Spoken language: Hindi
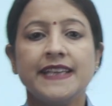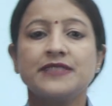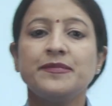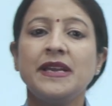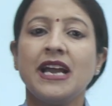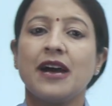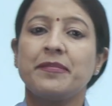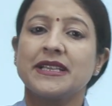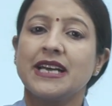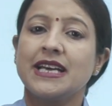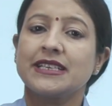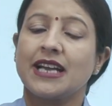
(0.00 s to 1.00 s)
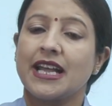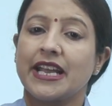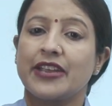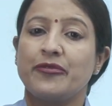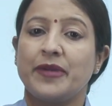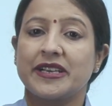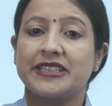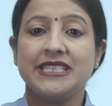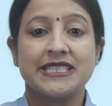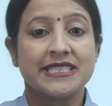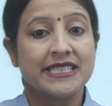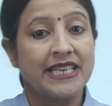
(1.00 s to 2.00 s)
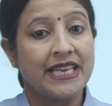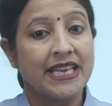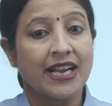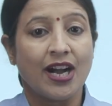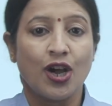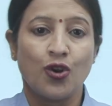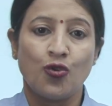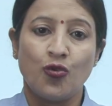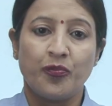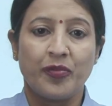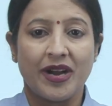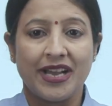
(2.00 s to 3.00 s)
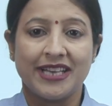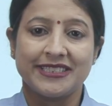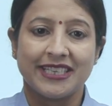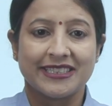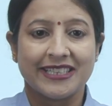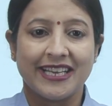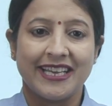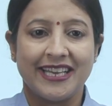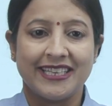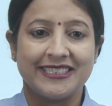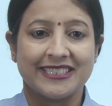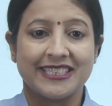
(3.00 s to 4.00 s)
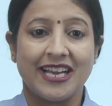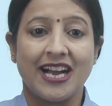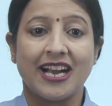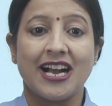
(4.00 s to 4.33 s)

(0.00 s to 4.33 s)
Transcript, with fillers: इसमें अपादान कारक विभक्ति से का लोप पाया जाता है जैसे